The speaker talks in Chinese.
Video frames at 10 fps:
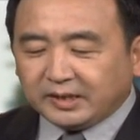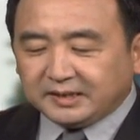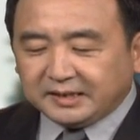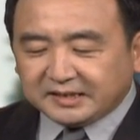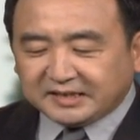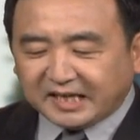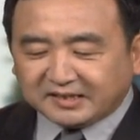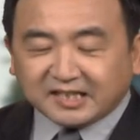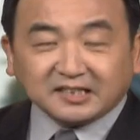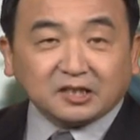以
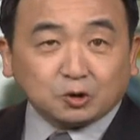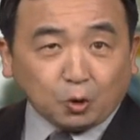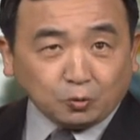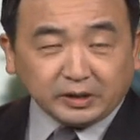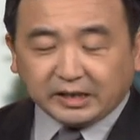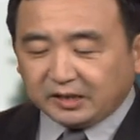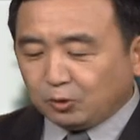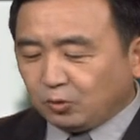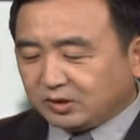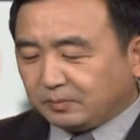简单的同意
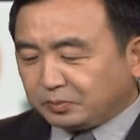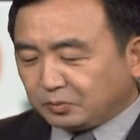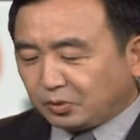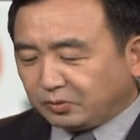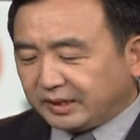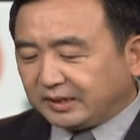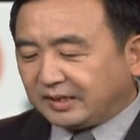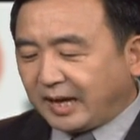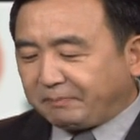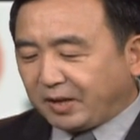或者不同意
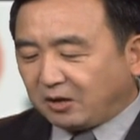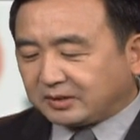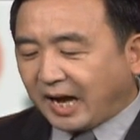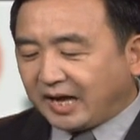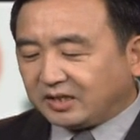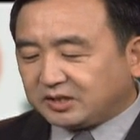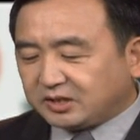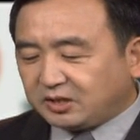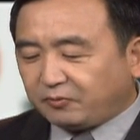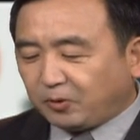来表态
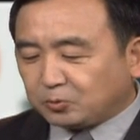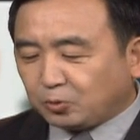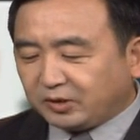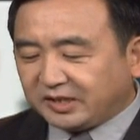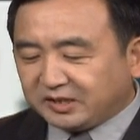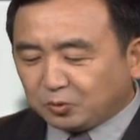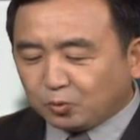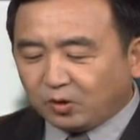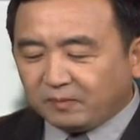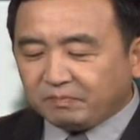是否脱离英
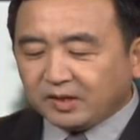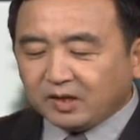国。